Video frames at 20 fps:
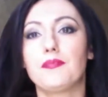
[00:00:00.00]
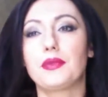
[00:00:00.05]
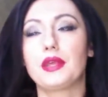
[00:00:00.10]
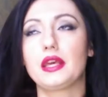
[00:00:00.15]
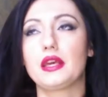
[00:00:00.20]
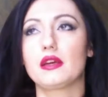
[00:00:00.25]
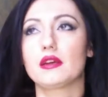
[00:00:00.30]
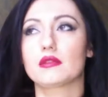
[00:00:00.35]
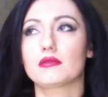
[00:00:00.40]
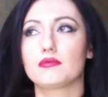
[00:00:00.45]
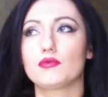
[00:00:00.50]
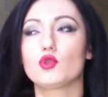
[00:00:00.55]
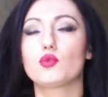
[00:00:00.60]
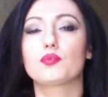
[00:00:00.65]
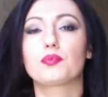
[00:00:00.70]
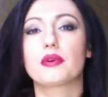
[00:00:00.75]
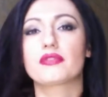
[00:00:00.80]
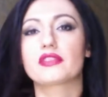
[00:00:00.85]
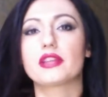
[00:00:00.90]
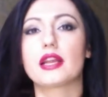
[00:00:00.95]
И, ну,
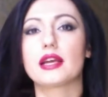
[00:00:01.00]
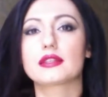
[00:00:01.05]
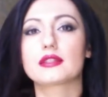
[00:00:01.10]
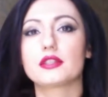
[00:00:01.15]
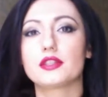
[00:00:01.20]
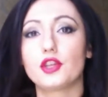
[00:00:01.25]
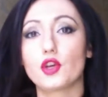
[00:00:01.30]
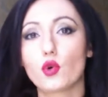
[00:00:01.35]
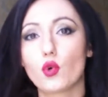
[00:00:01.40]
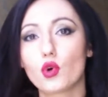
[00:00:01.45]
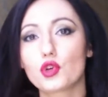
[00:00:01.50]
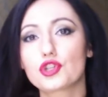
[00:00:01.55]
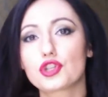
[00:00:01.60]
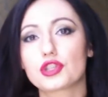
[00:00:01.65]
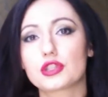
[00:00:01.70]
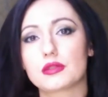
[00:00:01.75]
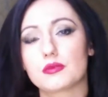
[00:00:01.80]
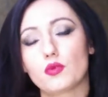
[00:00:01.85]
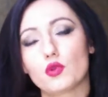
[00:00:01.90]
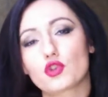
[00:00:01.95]
повторяться не
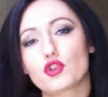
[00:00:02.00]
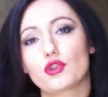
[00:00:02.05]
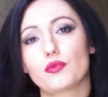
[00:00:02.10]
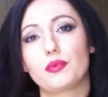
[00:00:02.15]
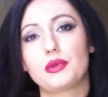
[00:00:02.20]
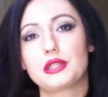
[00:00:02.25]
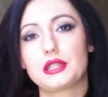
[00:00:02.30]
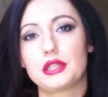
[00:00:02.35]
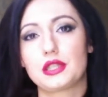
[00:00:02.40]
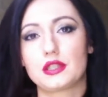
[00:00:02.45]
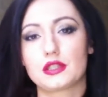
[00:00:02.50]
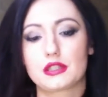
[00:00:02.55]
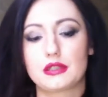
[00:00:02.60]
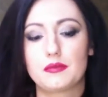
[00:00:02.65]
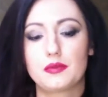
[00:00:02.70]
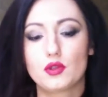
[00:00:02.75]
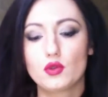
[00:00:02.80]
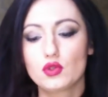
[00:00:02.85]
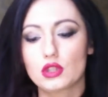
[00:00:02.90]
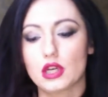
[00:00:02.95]
хочется, может быть, я и
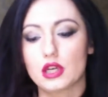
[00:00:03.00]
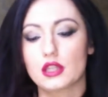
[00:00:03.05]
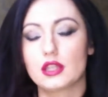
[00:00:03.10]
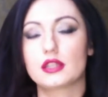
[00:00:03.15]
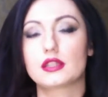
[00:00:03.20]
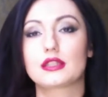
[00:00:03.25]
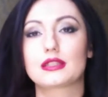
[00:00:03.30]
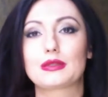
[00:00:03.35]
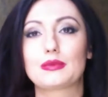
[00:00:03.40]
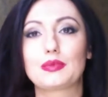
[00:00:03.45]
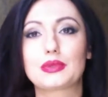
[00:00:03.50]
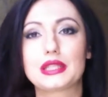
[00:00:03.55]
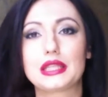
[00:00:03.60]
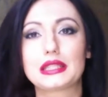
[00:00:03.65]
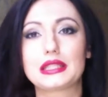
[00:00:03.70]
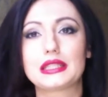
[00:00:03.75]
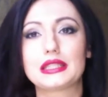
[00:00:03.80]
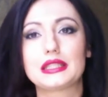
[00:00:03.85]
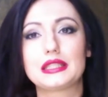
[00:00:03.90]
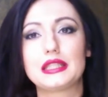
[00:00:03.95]
соберусь когда-то
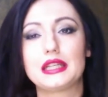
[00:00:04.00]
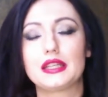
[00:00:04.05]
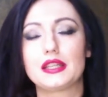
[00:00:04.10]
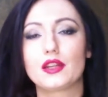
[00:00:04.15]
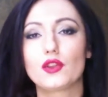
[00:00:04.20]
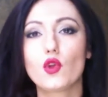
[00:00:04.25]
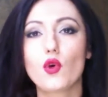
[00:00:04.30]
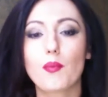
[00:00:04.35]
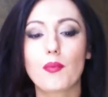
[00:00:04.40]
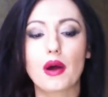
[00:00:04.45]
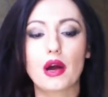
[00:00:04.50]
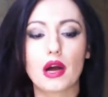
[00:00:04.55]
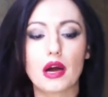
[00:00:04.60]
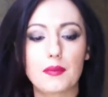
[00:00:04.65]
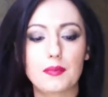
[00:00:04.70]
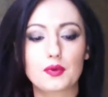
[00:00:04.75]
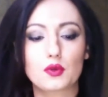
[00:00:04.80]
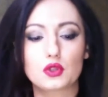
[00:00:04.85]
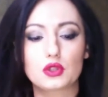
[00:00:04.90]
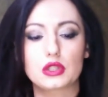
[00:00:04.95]
записать отдельно, но
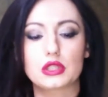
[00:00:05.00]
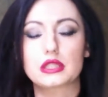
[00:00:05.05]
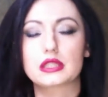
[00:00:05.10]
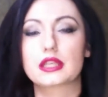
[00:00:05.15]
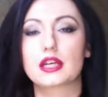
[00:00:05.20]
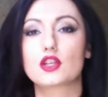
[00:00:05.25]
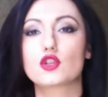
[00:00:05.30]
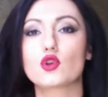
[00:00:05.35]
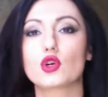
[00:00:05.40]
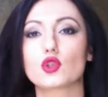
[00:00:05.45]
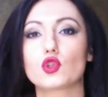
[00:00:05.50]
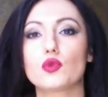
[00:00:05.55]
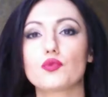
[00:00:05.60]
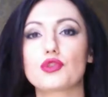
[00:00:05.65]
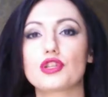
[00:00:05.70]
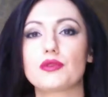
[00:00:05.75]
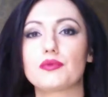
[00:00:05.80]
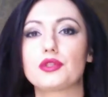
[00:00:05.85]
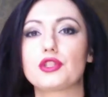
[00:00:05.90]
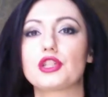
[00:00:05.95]
пока просто расскажу о
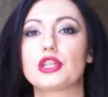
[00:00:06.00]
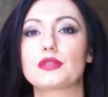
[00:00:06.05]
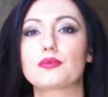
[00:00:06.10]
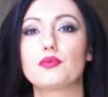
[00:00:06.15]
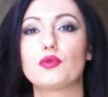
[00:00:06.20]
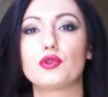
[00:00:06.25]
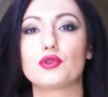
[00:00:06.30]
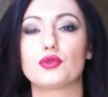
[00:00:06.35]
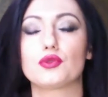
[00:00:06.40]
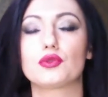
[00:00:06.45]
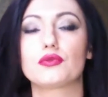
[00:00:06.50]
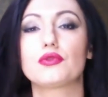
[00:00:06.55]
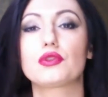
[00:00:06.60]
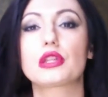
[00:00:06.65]
том, чем сейчас пользуюсь.